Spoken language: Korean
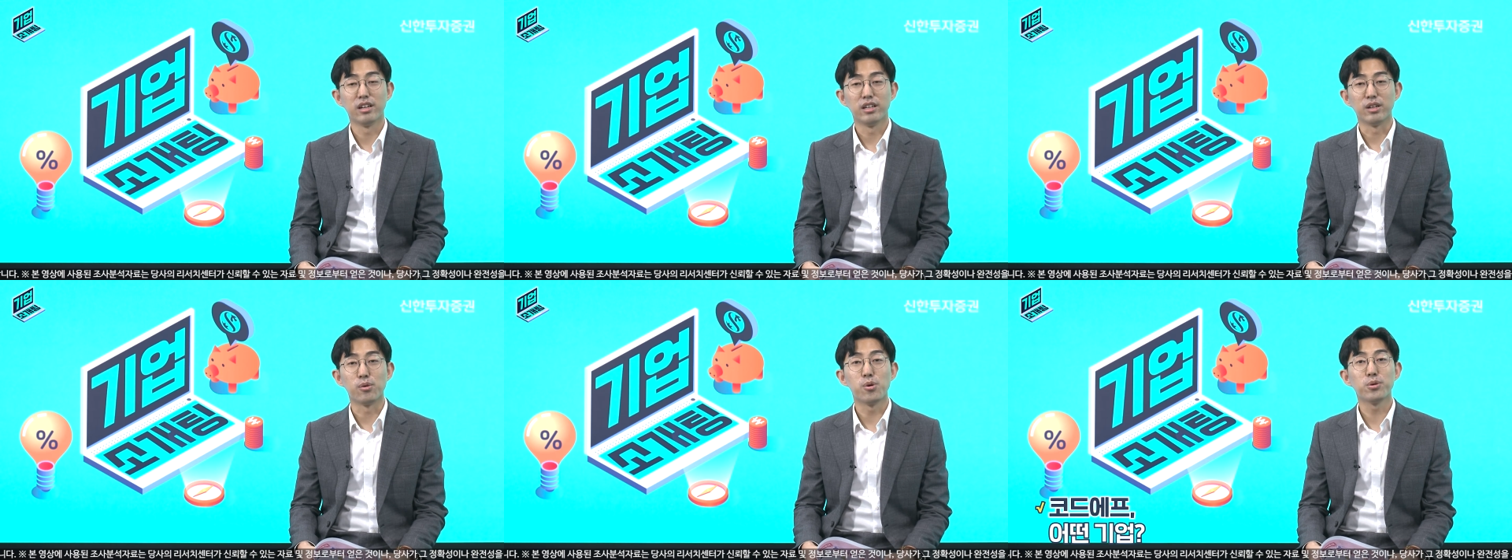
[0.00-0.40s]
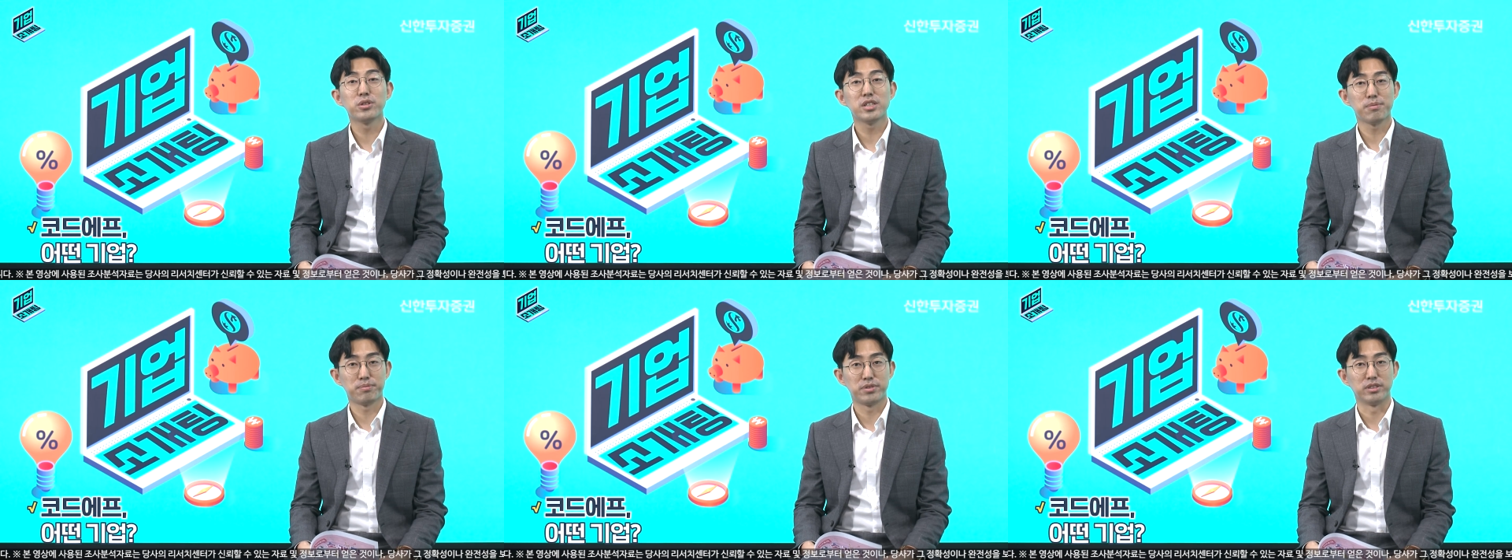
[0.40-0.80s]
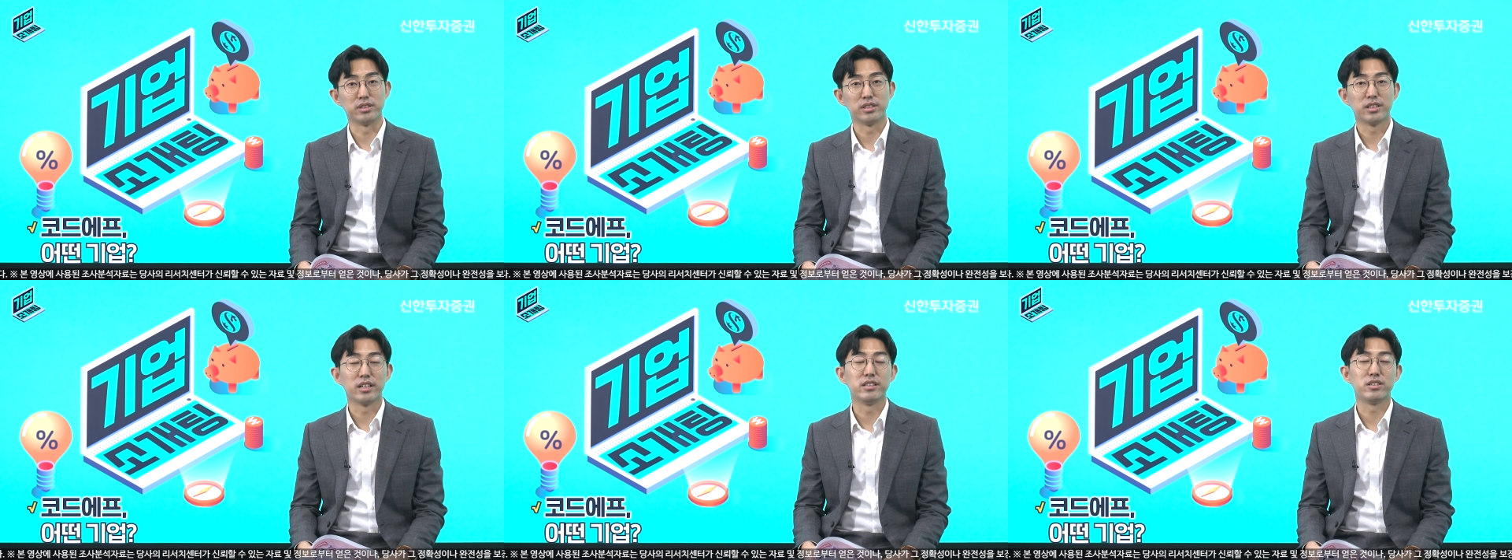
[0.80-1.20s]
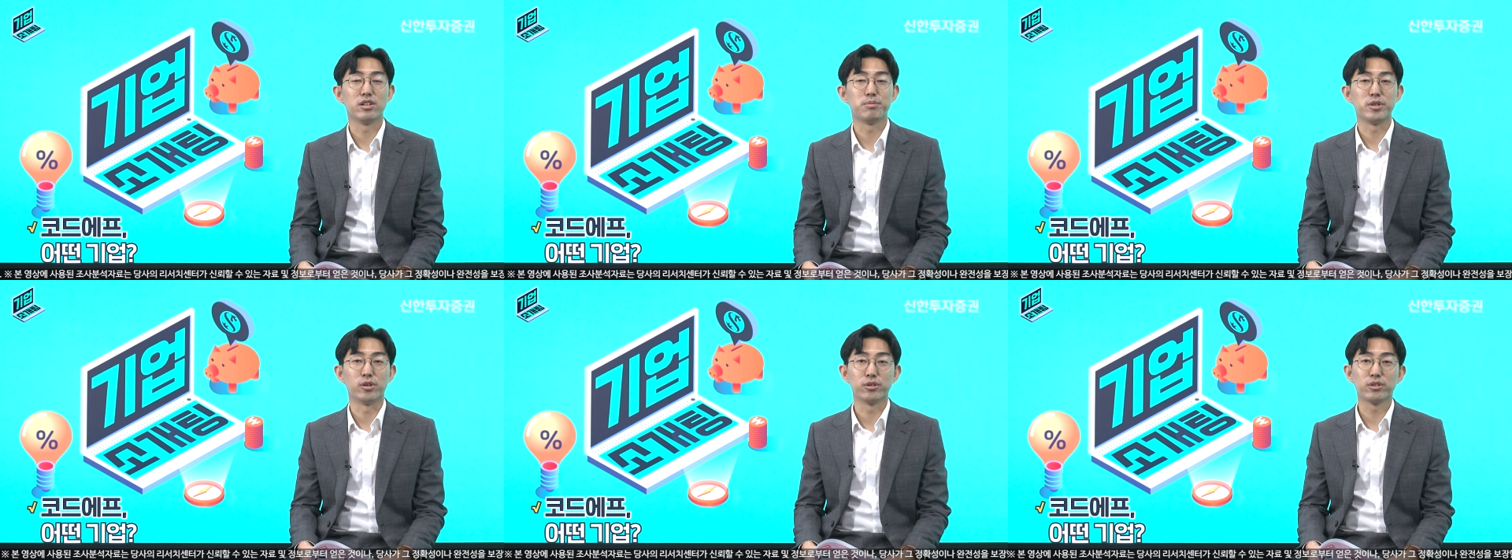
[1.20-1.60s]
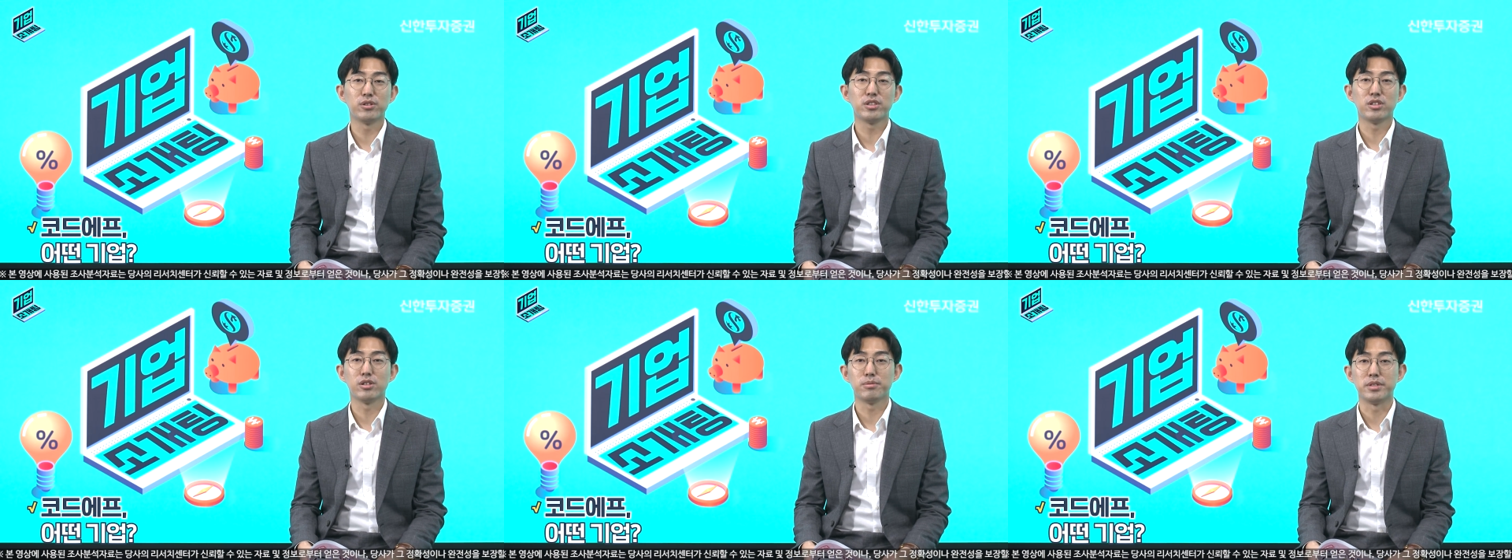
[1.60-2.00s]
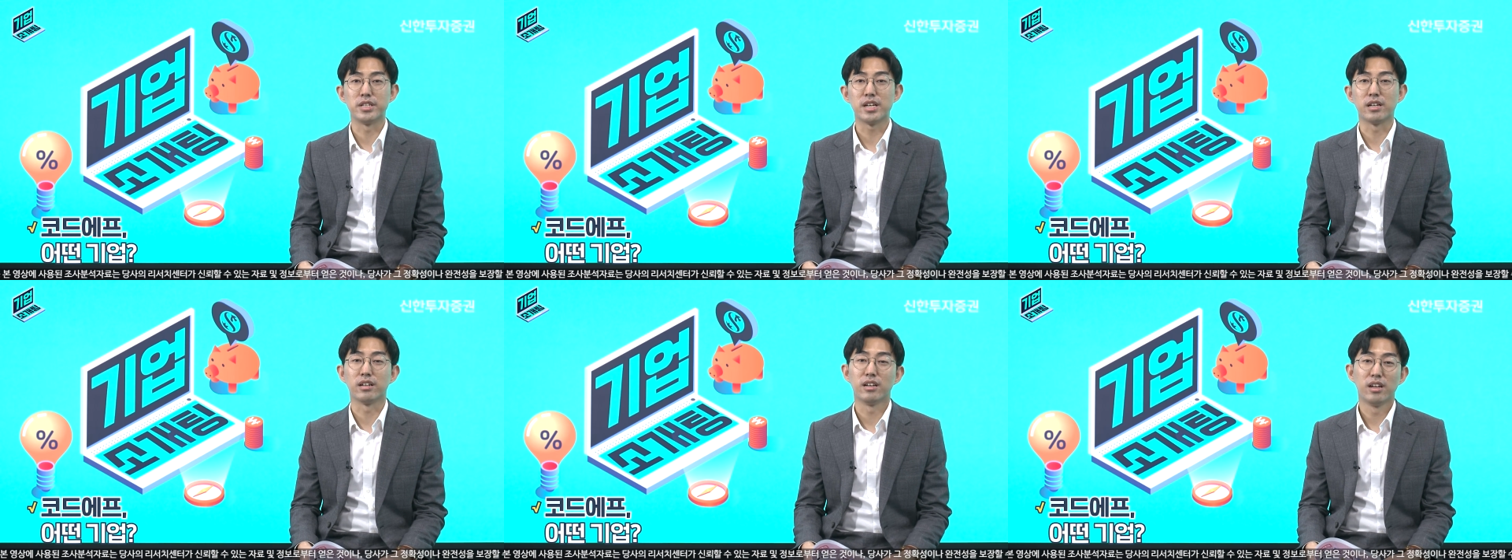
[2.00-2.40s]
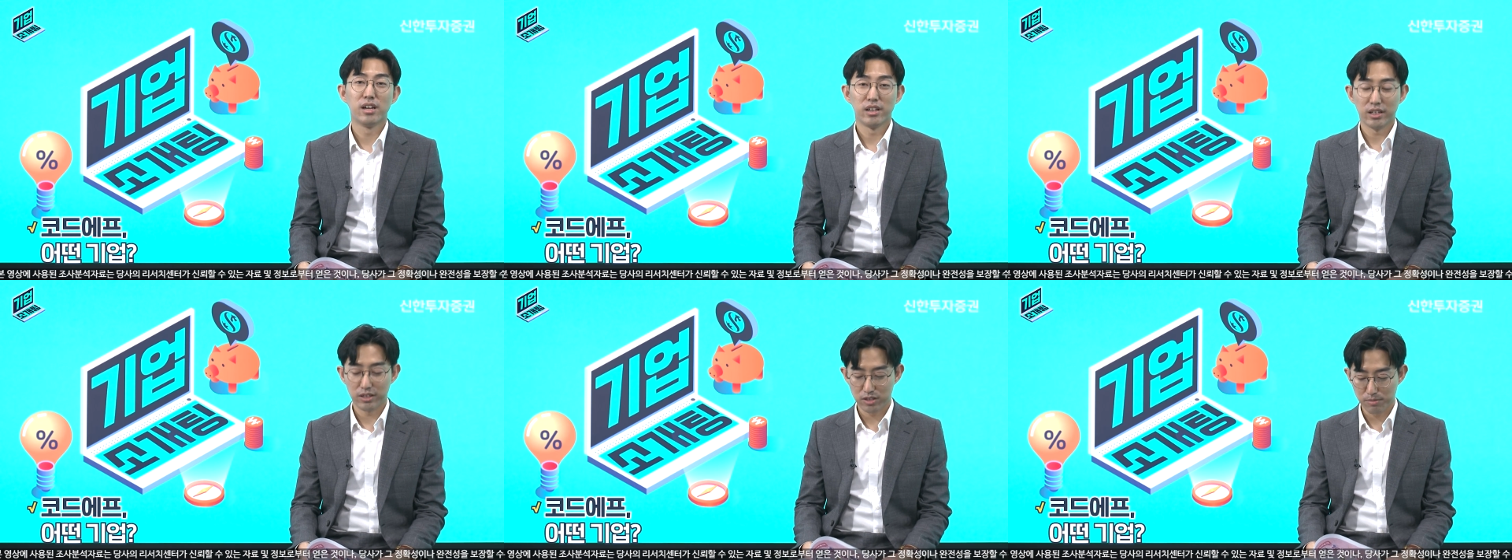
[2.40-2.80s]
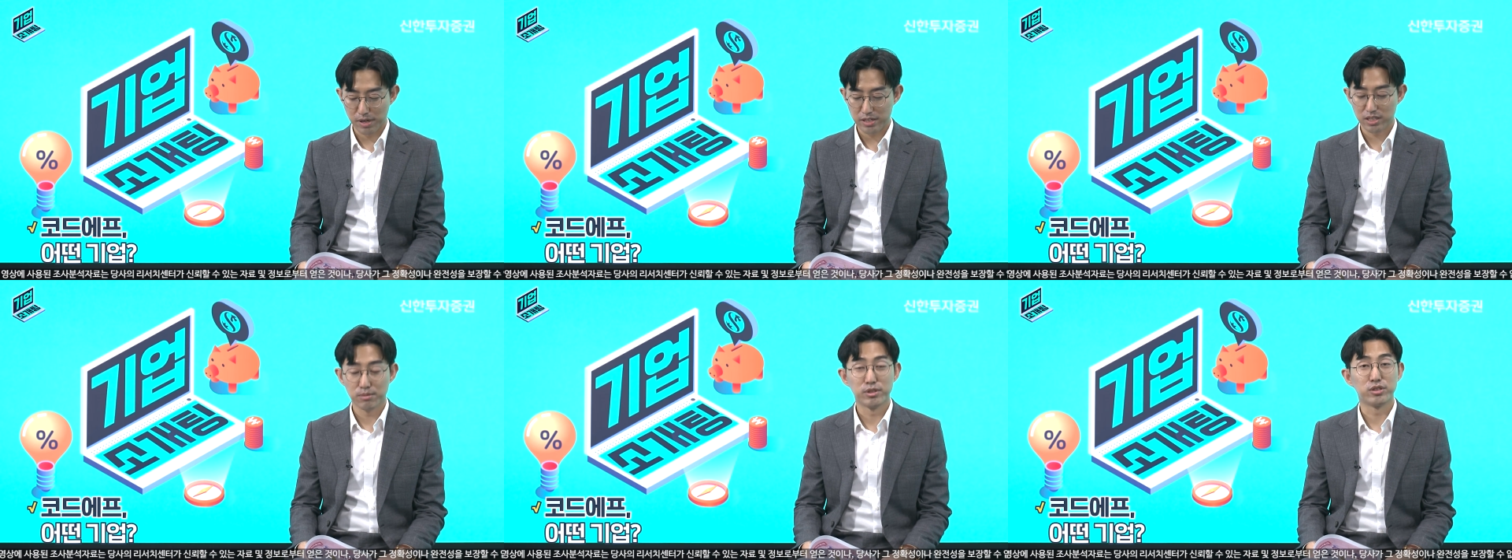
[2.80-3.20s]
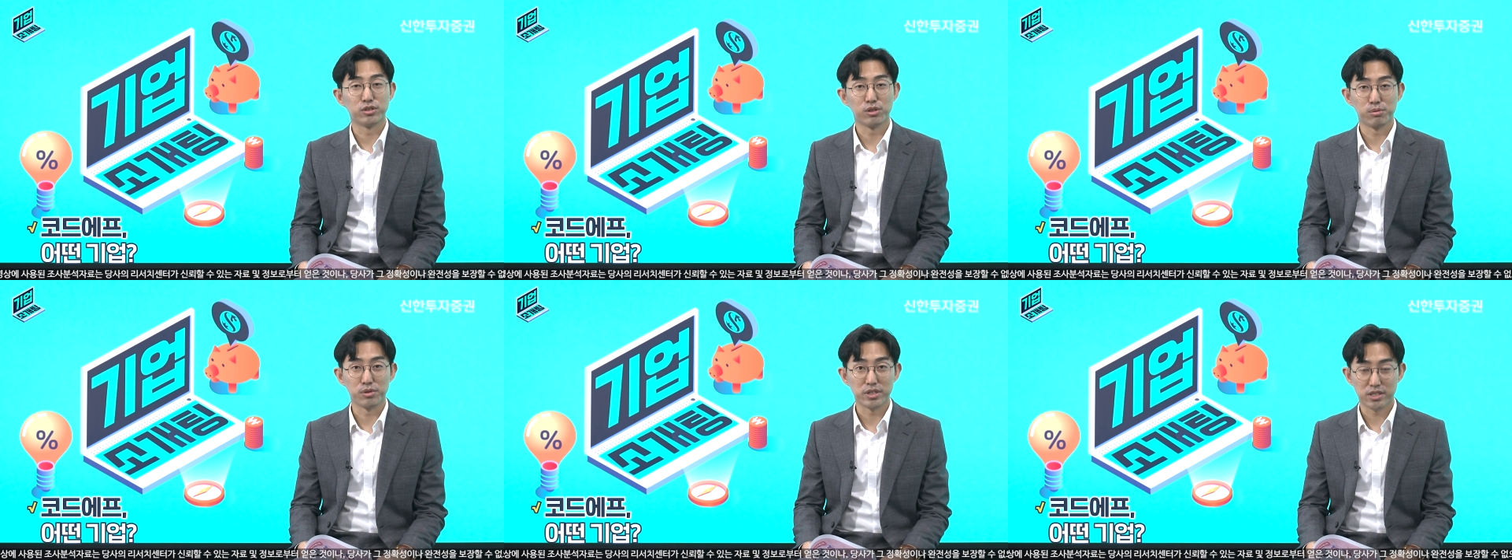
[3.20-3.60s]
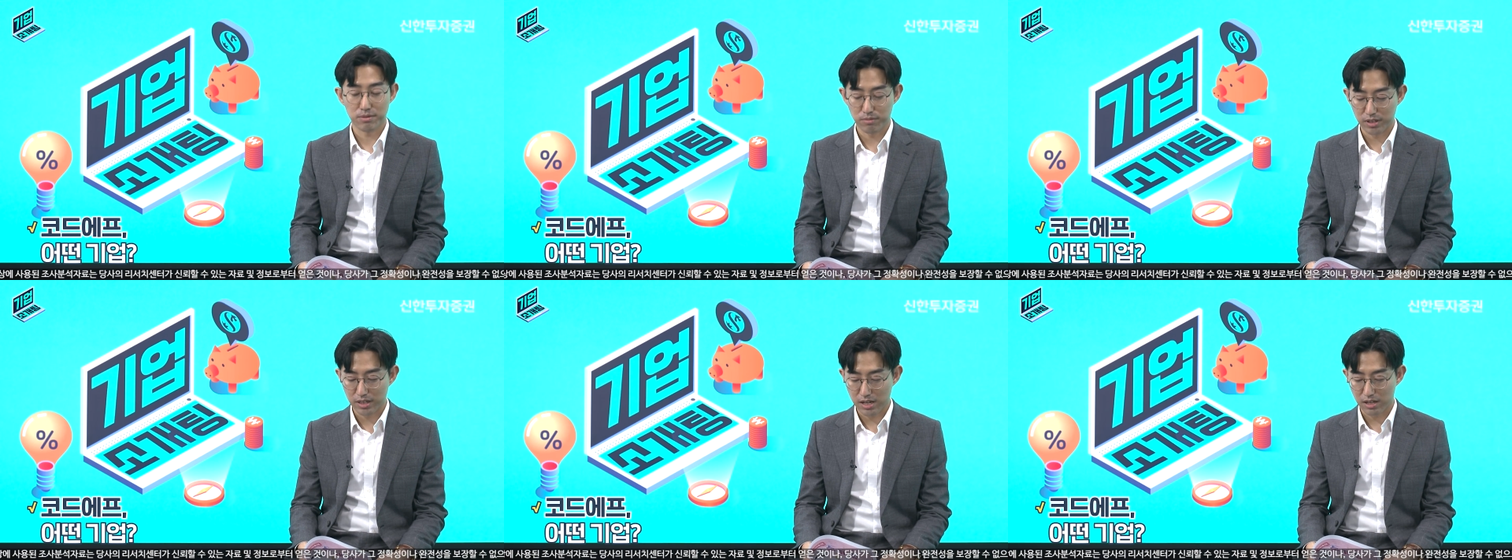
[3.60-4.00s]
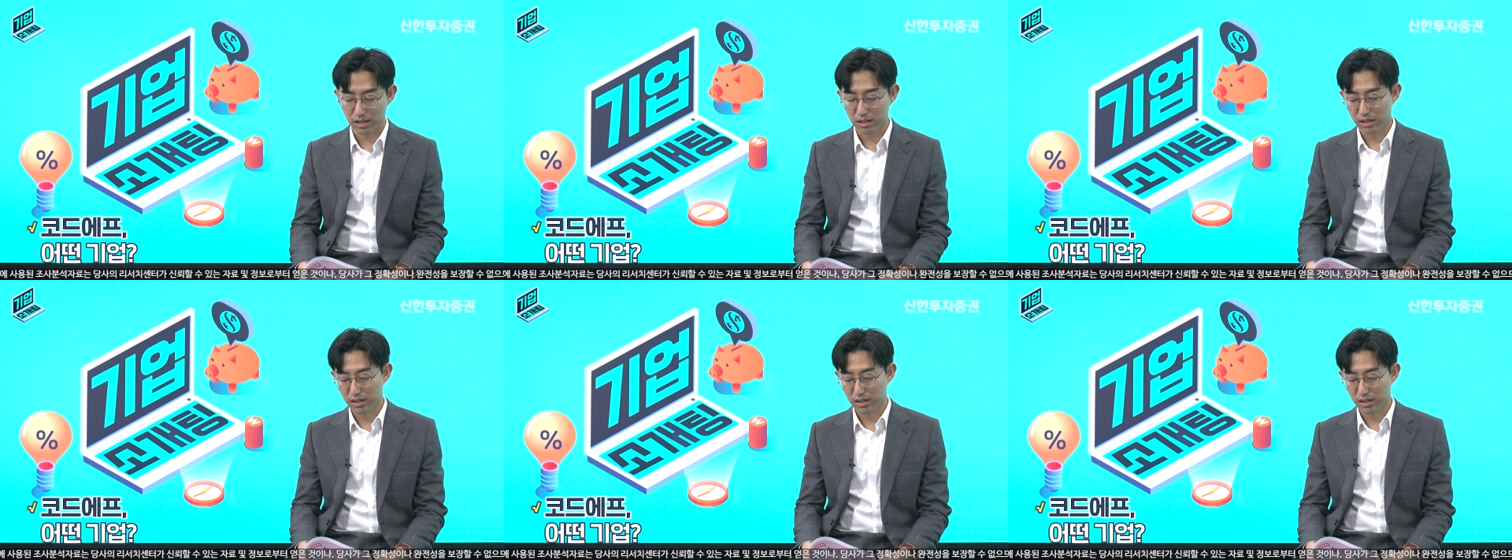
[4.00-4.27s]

이 코드F라는 기업이 어떤 기업이냐에 대해서 말씀을 드려보겠습니다.